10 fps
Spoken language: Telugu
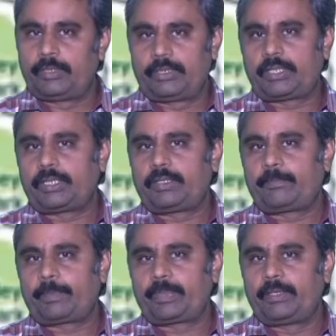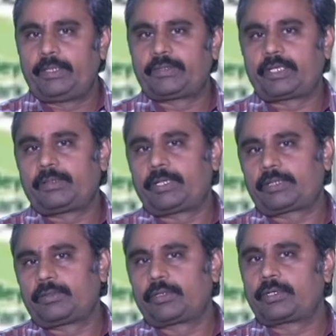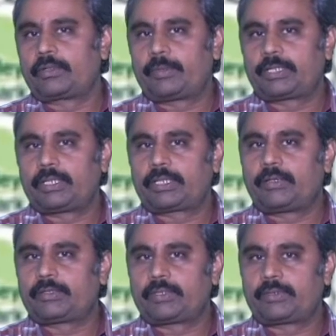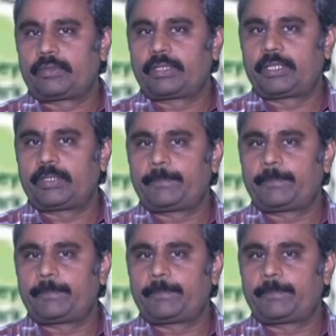మీదుగా ఈశాన్య భారతంలోకి అడుగు పెట్టడానికి కావాల్సినటువంటి